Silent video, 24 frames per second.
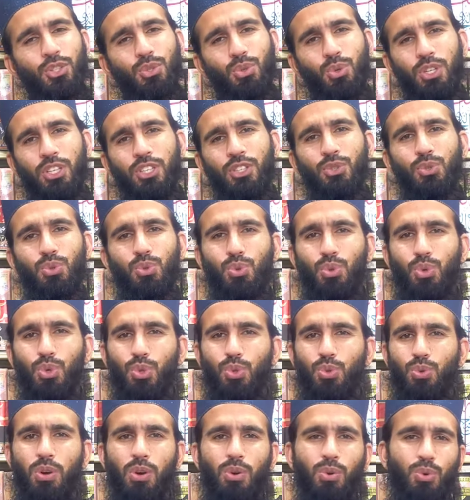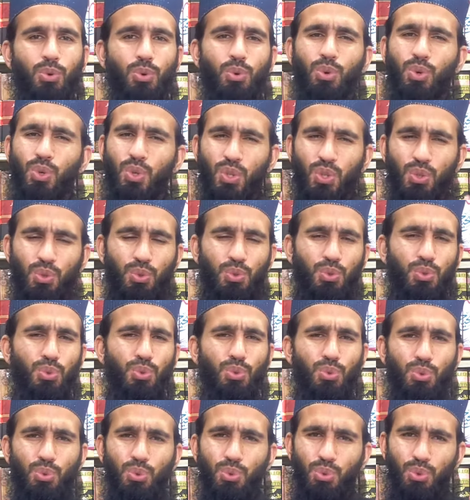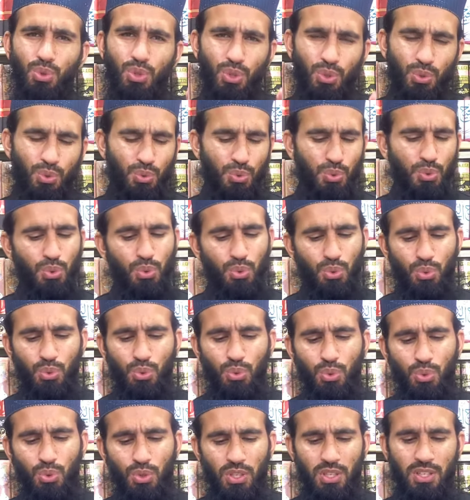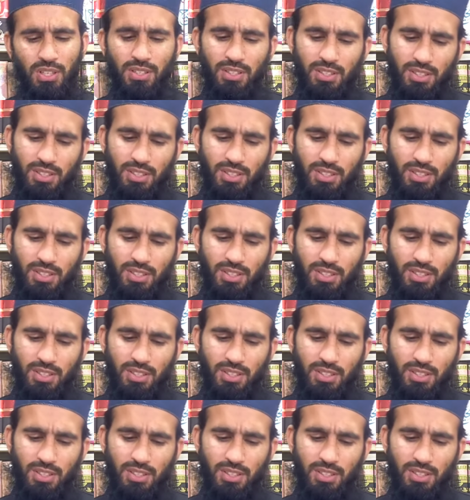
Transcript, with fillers: तो इन दो दुआओं को ज़रूर ज़रूर